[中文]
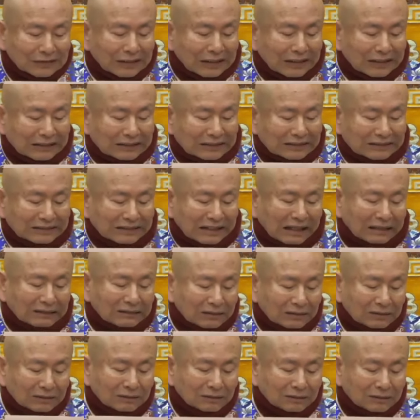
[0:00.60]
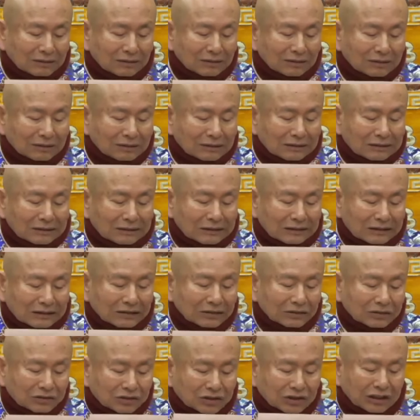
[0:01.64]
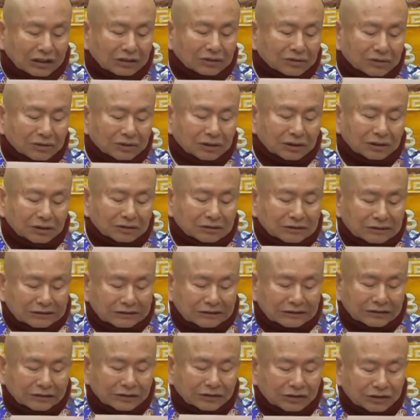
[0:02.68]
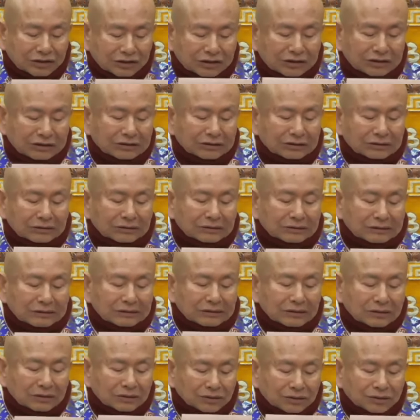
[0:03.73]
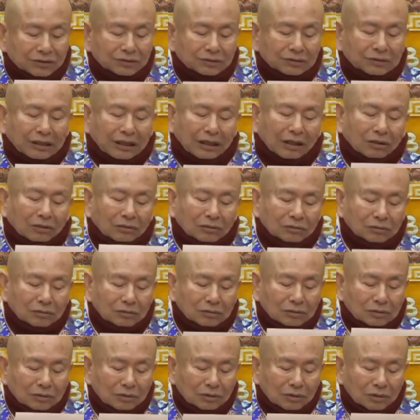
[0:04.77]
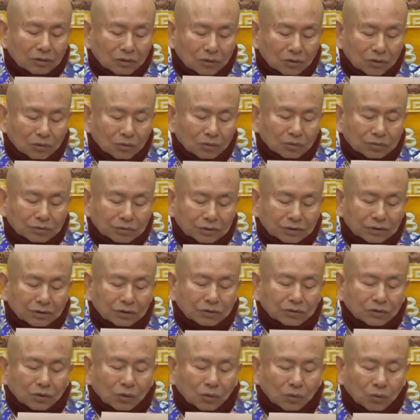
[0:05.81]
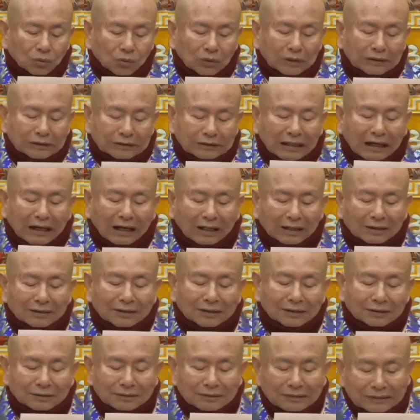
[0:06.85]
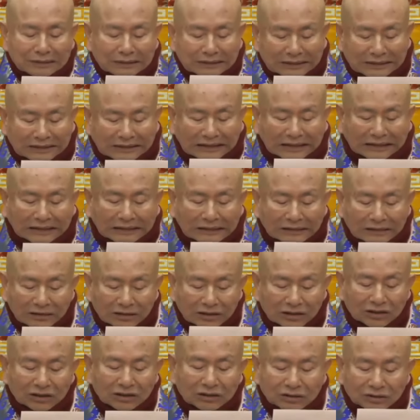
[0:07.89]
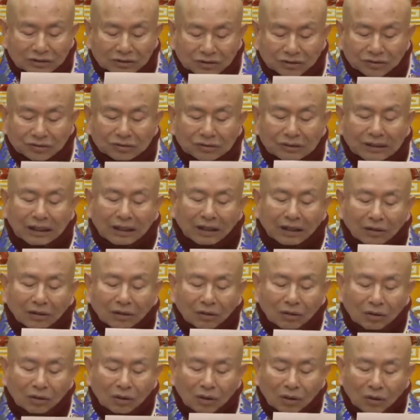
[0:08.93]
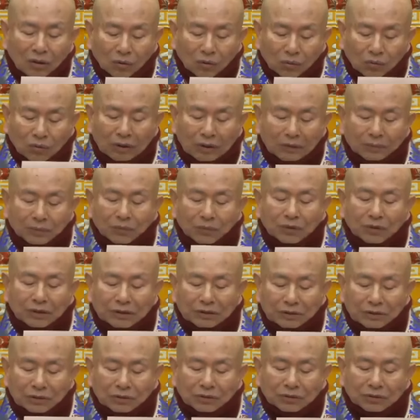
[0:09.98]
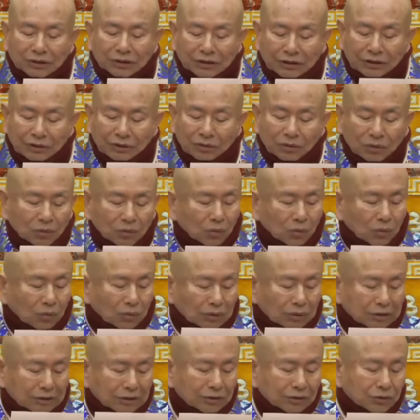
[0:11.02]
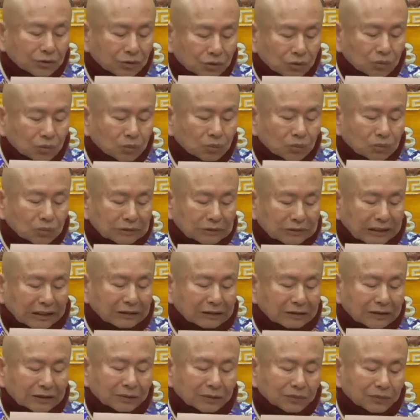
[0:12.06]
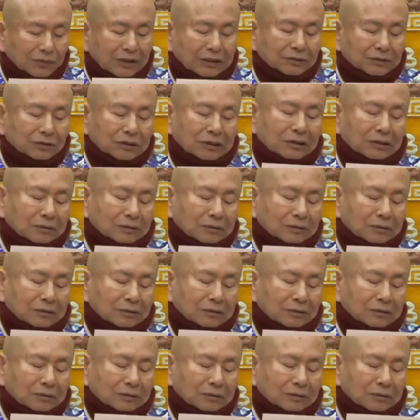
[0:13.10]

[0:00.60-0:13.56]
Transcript: 三，因牵扯以气治疗，故这种为他人灵气治疗，会不会有因果因素在里面呢？